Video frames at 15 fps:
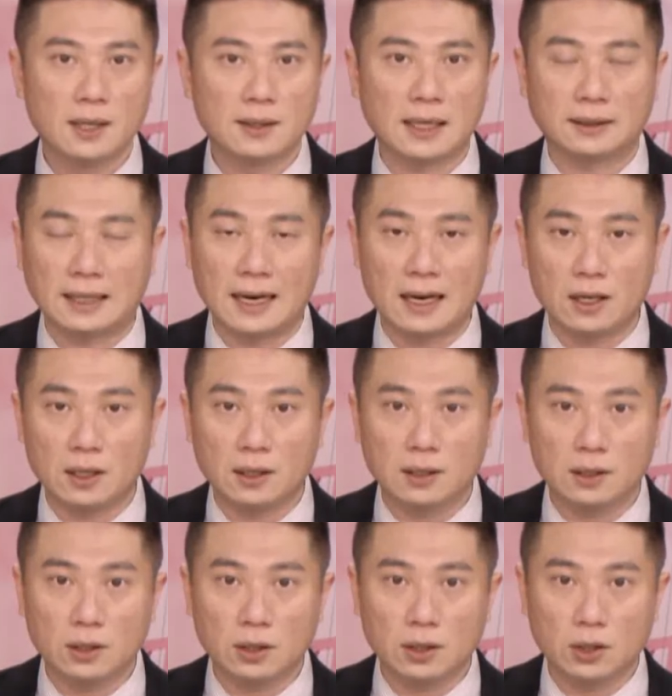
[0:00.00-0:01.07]
那当然，
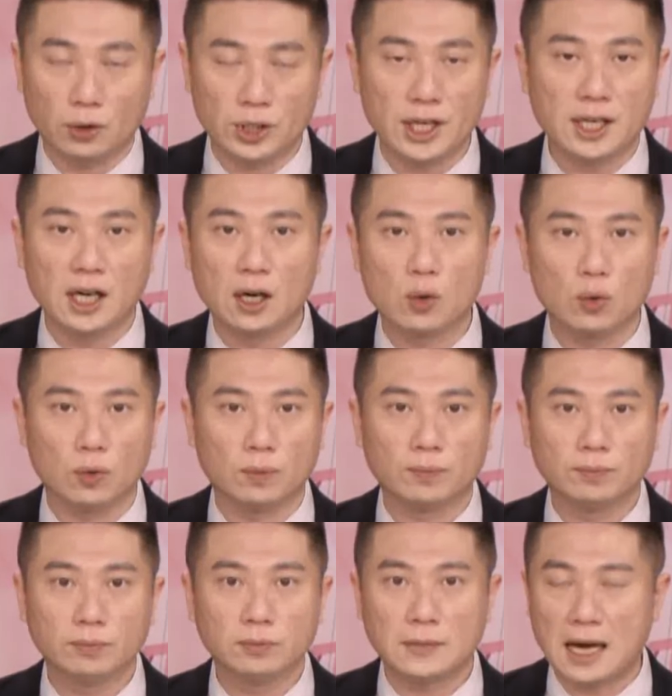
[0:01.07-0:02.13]
有些个股
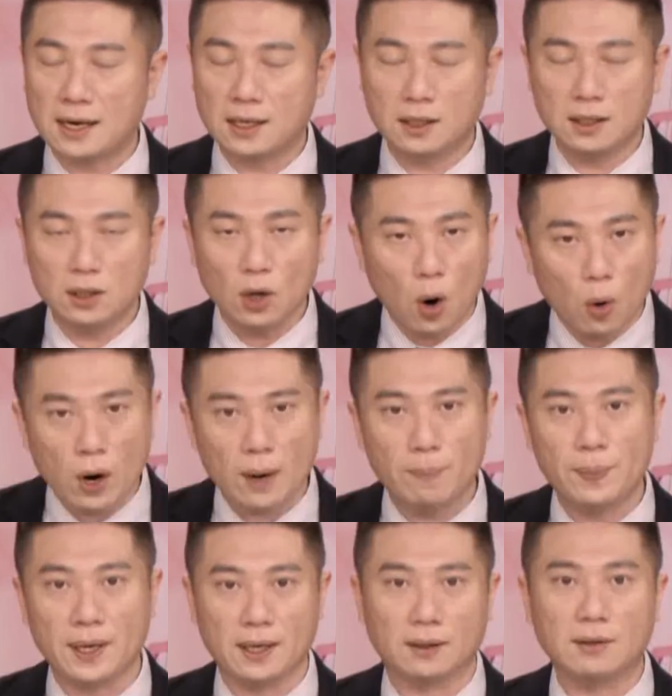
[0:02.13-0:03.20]
它又会
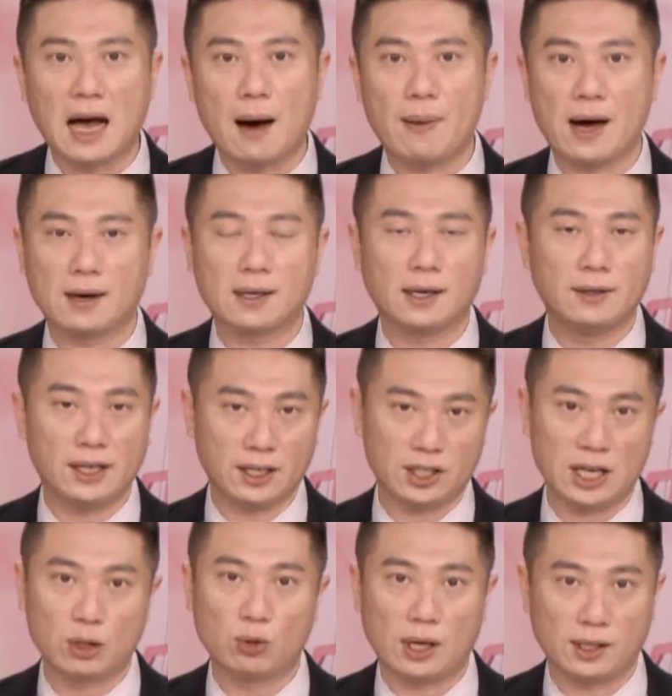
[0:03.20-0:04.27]
比大盘更领
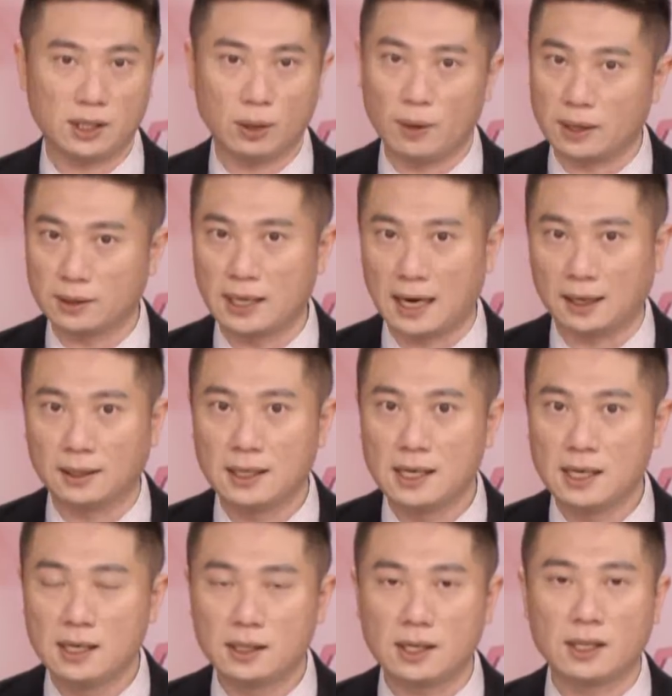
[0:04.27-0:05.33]
先转折往上，
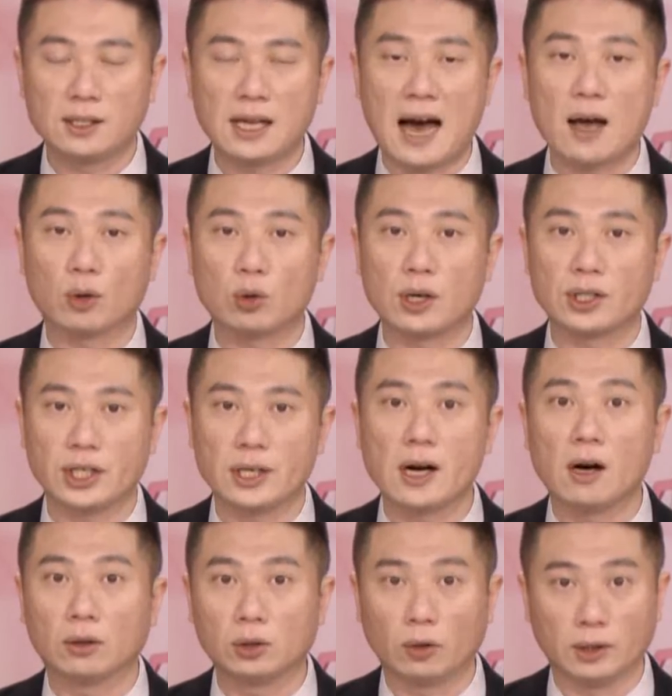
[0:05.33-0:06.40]
甚至还有创新
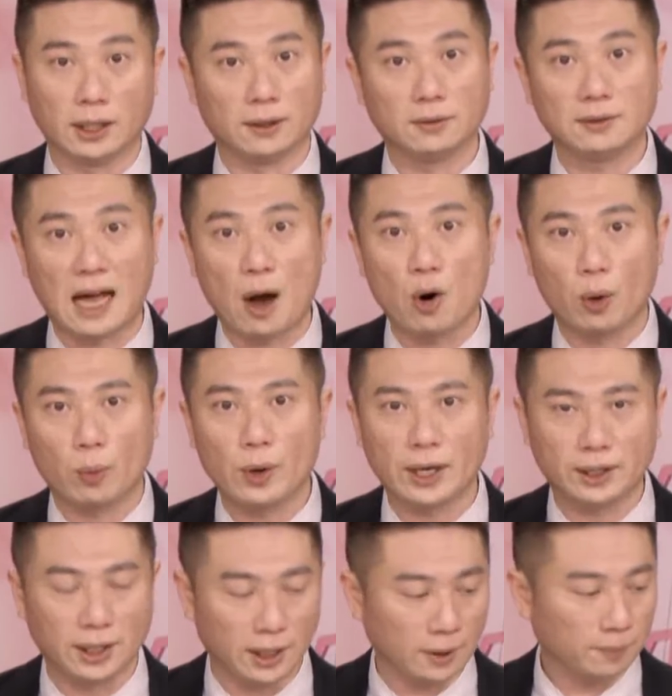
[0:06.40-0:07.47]
高的动能。待会我们会
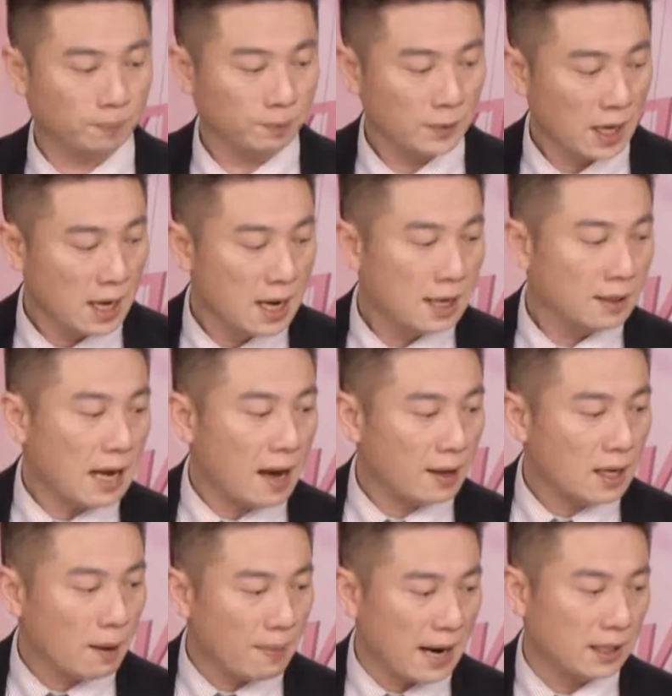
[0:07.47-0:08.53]
提。那
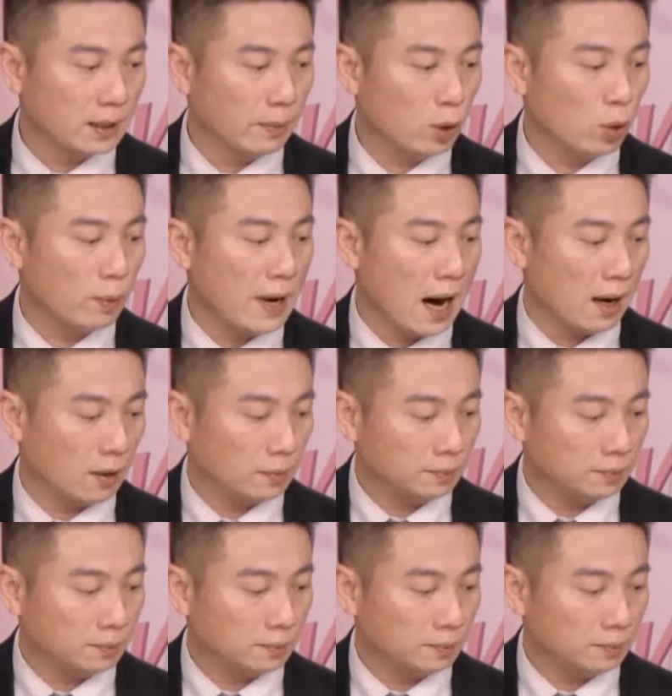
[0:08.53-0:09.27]
要买什么股票